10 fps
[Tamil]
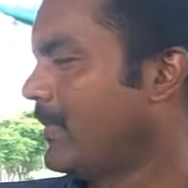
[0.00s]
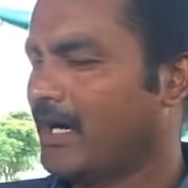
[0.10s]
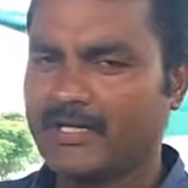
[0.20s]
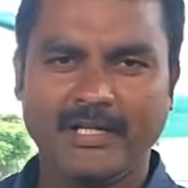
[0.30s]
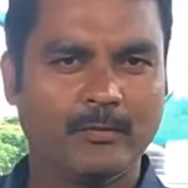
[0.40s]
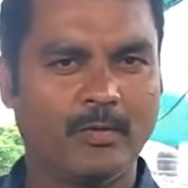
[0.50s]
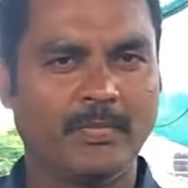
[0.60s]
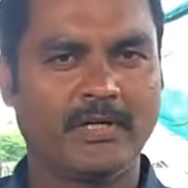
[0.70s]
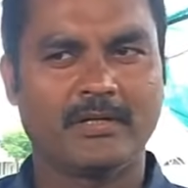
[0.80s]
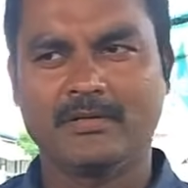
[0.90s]
மாடுகளையும்
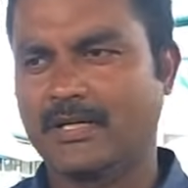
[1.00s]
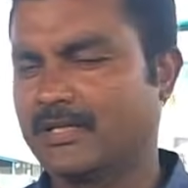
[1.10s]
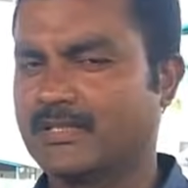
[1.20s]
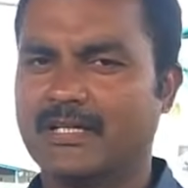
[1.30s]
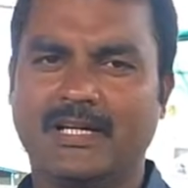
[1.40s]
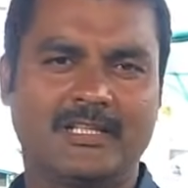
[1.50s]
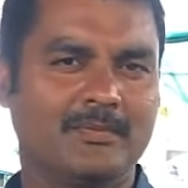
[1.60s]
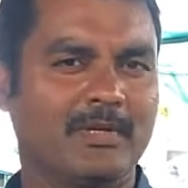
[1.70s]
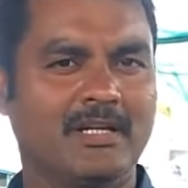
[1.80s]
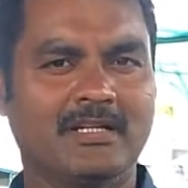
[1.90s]
குளிப்பாட்டிடுறோம் கட்டுத்தர
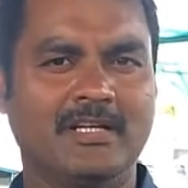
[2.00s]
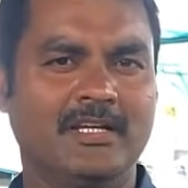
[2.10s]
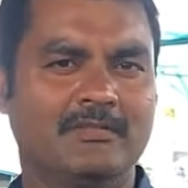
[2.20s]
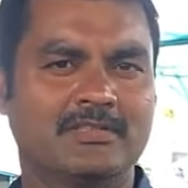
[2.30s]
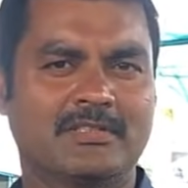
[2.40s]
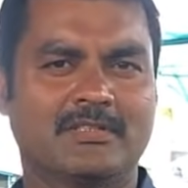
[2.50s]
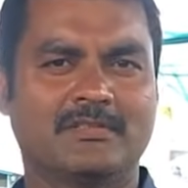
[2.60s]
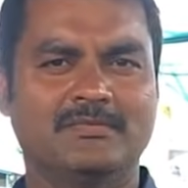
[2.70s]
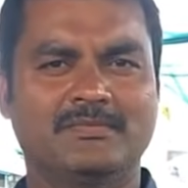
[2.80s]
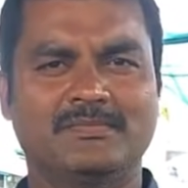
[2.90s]
எல்லாத்தையும் நல்லா க்ளீனாக
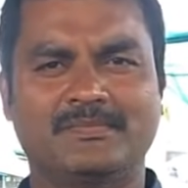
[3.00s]
வச்சுக்கிறோம்